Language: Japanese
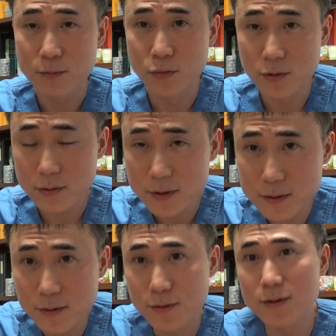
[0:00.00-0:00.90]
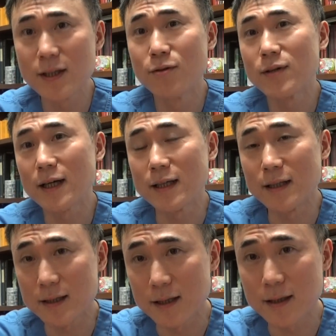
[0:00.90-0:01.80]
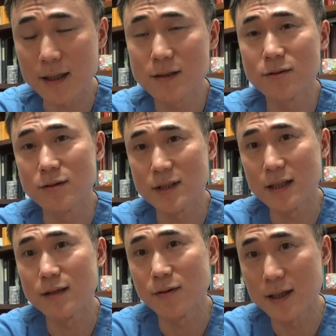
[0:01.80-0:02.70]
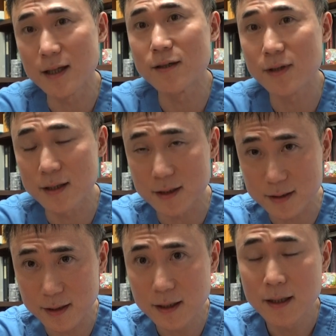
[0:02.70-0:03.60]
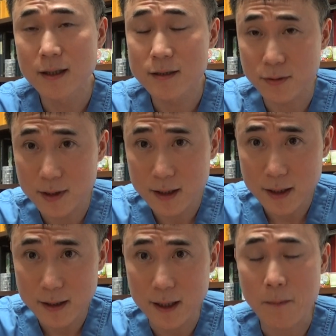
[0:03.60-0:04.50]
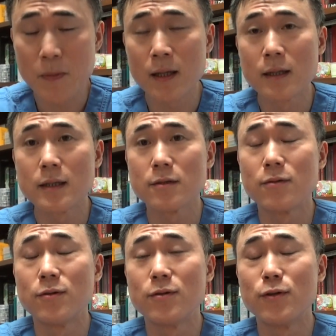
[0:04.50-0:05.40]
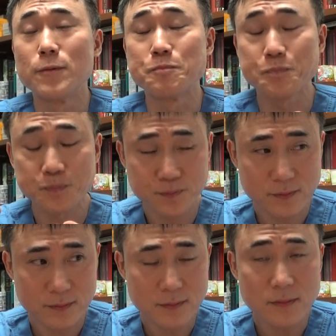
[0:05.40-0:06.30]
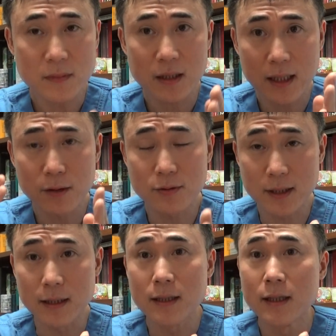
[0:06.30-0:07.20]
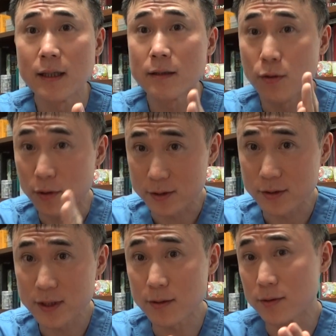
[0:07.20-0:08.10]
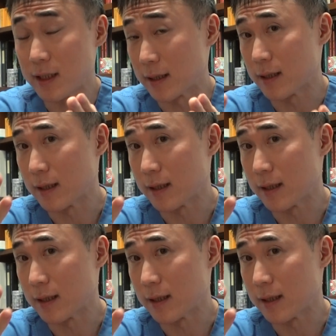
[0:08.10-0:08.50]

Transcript: ものすごい大掛かりなね大手術しないといけないわけですね。それがあの過去に交通事故になって